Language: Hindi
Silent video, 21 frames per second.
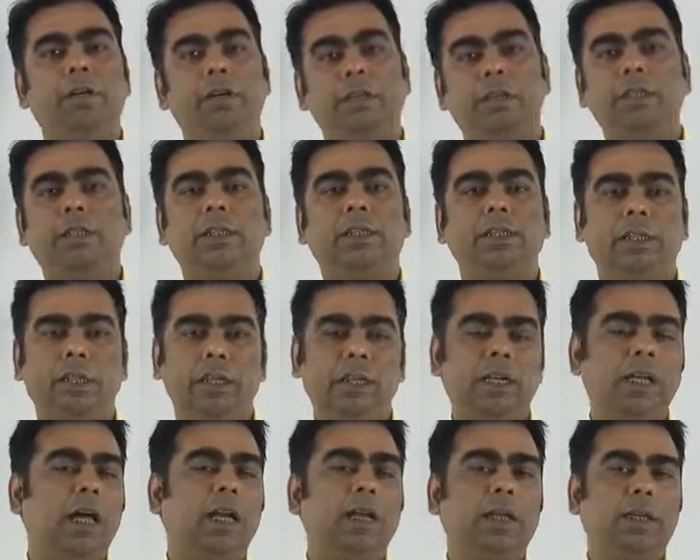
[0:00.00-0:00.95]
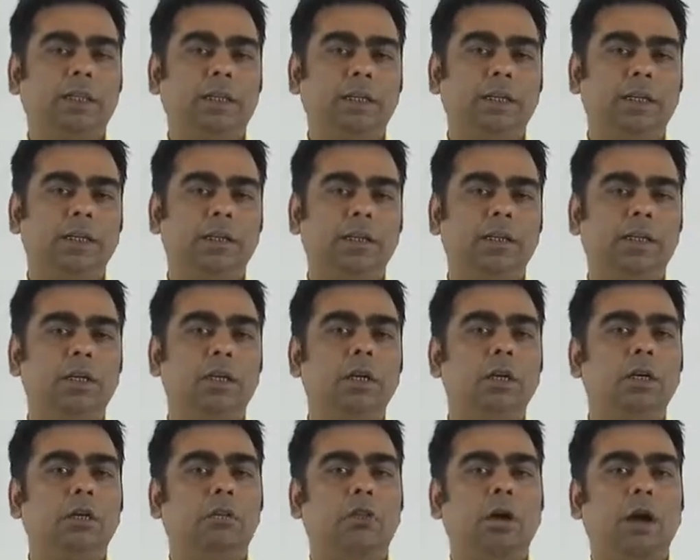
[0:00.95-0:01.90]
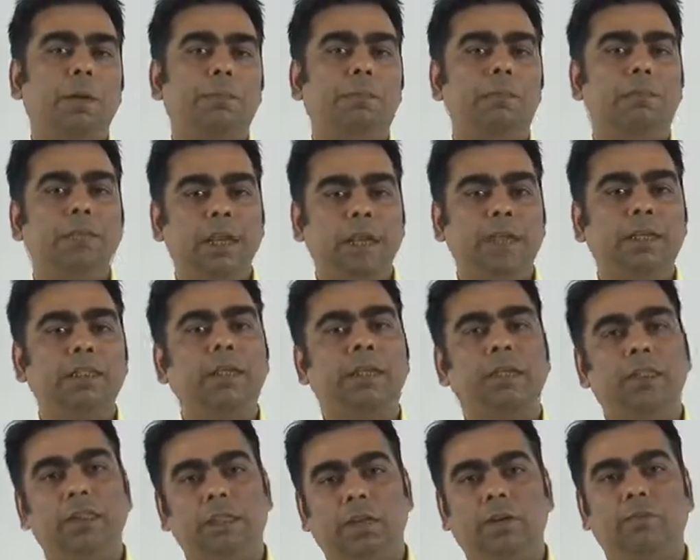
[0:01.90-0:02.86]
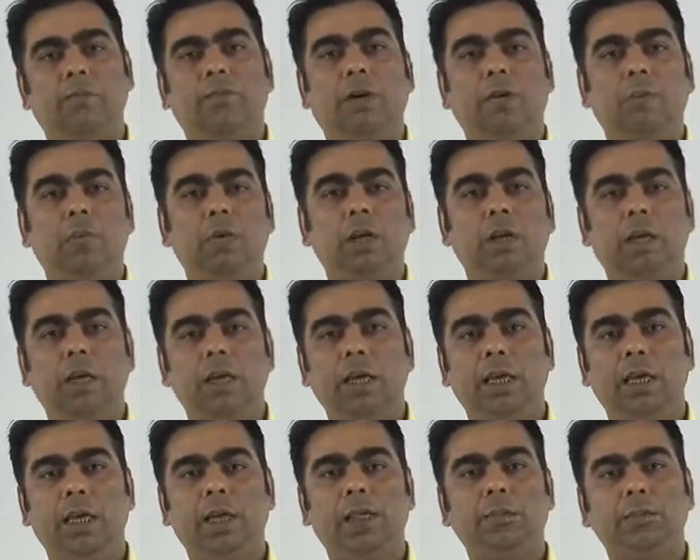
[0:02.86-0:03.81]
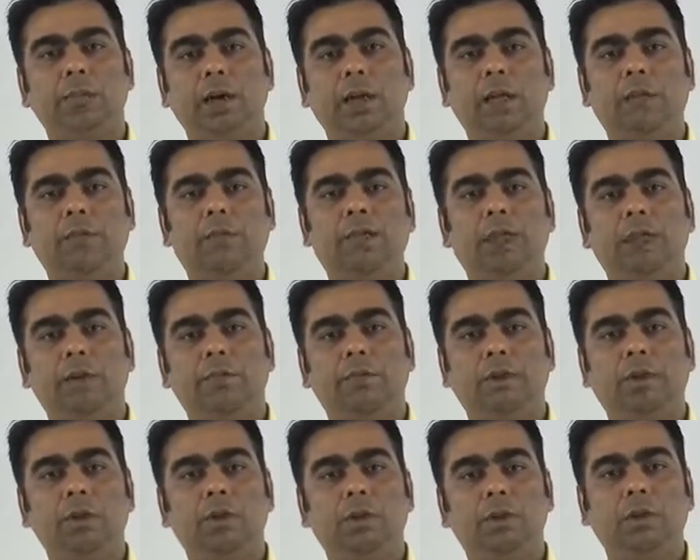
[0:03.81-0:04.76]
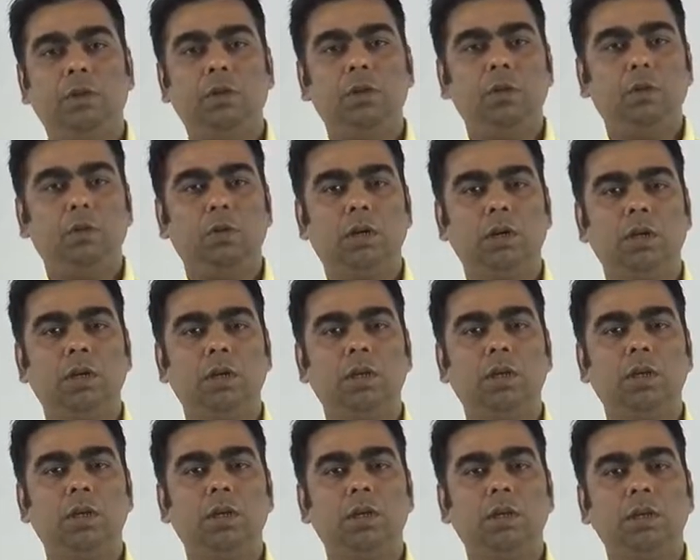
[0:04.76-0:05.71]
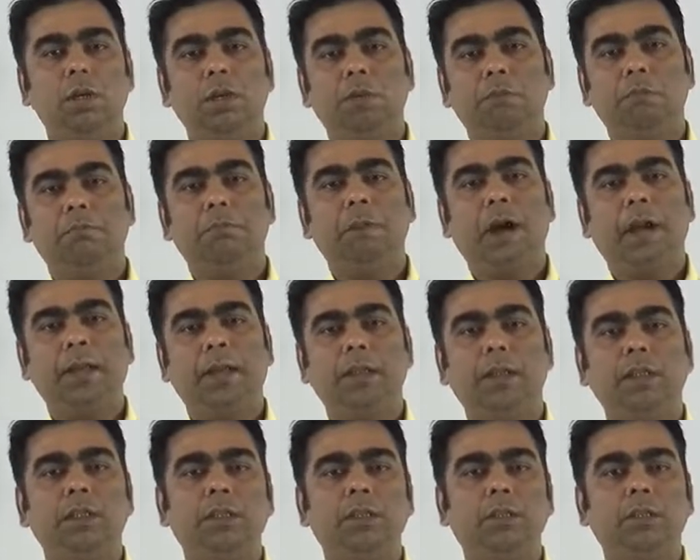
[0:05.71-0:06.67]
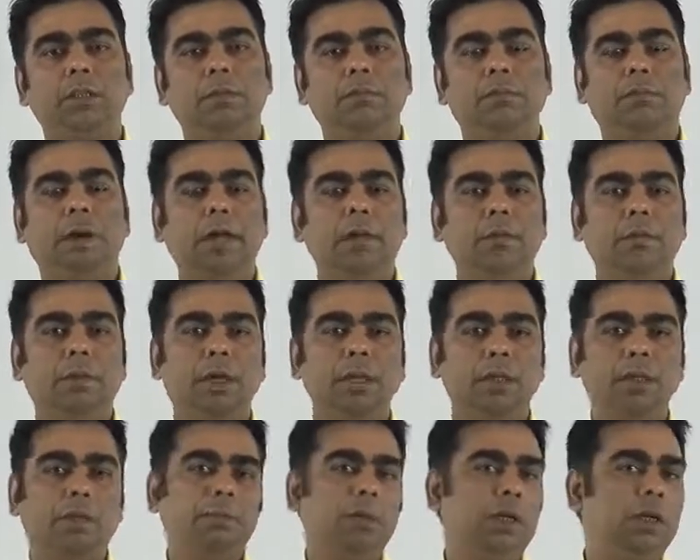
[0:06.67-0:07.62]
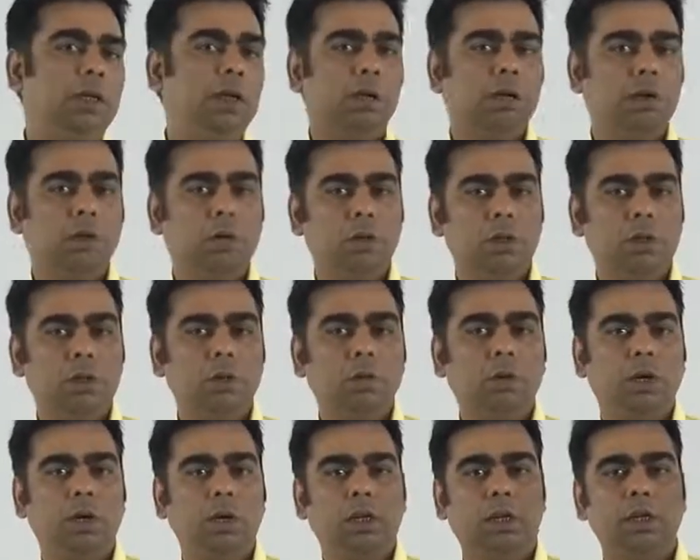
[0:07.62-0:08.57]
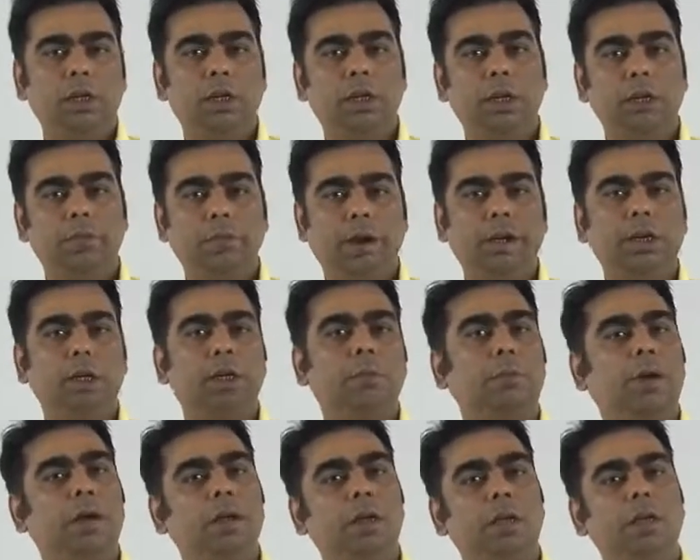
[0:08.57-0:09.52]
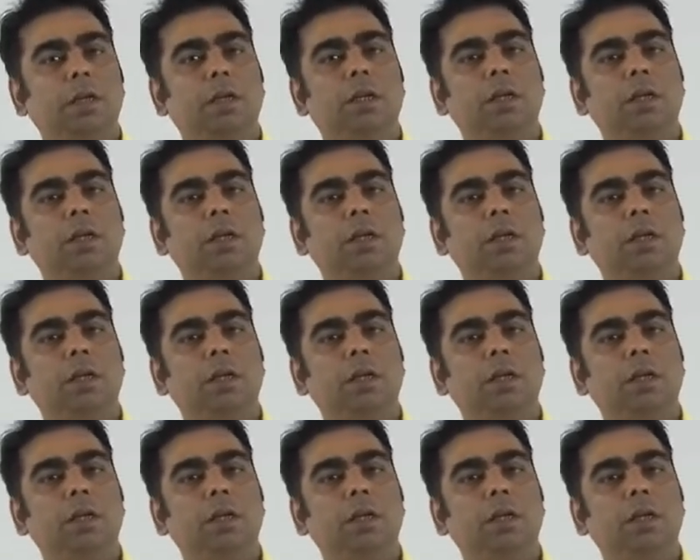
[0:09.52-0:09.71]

इंटरसेक्शन निकाल लेते हैं तो आप लिख सकते हैं फॉर्मूला एक्स माइनस अल्फा का होल स्क्वायर माइनस बाई माइनस बीटा का होल स्क्वायर डिवाइडेड बाय